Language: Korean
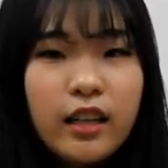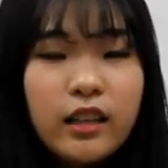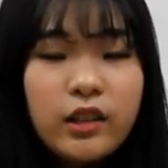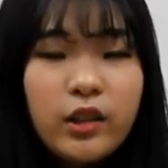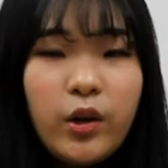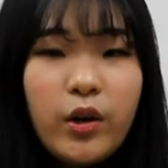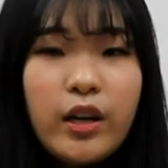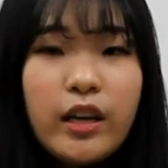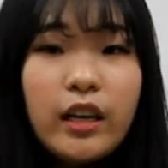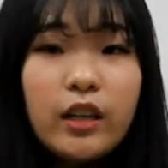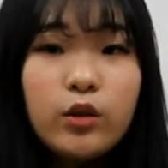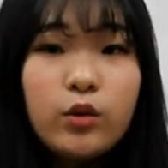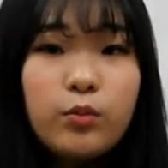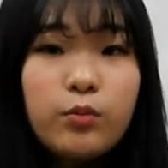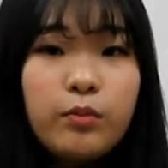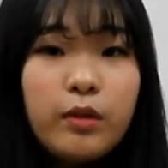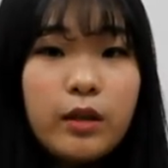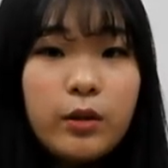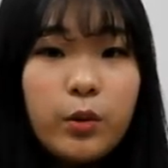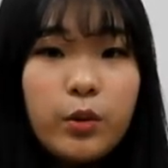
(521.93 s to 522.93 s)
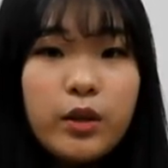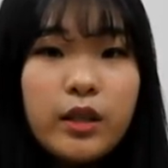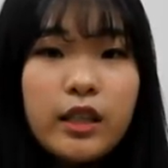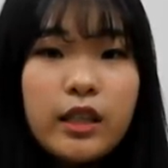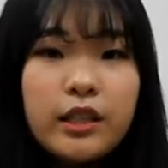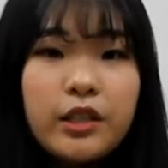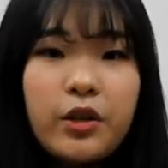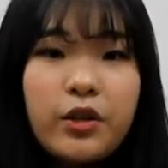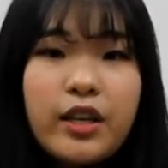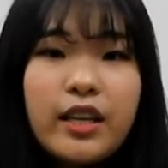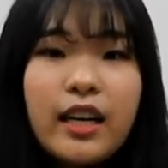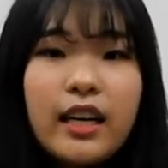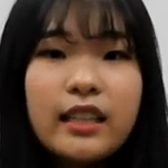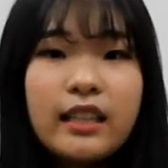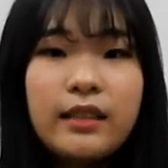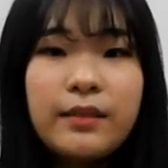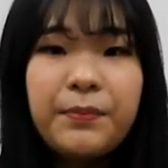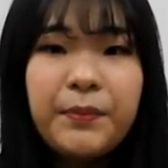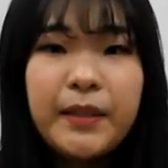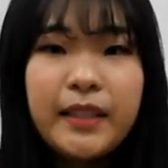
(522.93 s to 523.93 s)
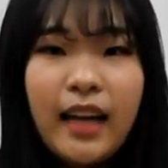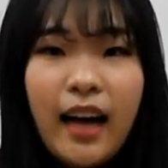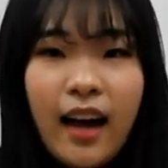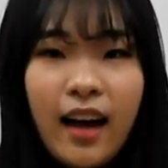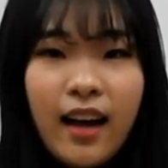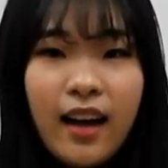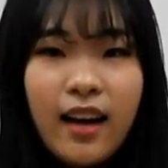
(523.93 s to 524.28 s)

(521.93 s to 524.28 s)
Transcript: 저희가 준비한 소식은 여기까지입니다.